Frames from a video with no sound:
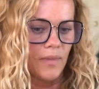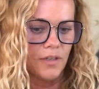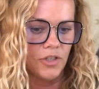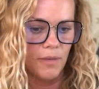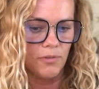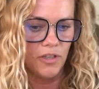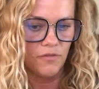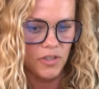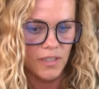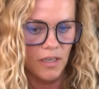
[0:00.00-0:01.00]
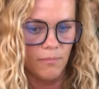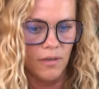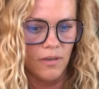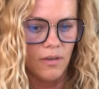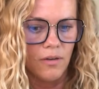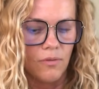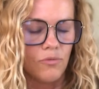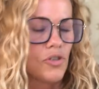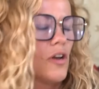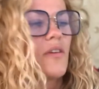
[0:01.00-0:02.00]
że przede wszystkim
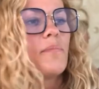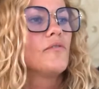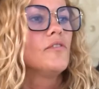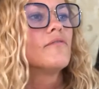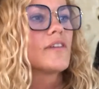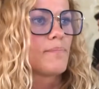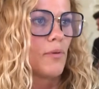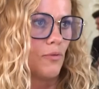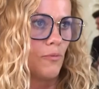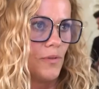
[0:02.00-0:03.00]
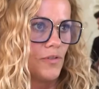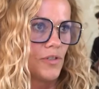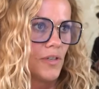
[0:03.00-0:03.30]
uczniowie powinni was polubić.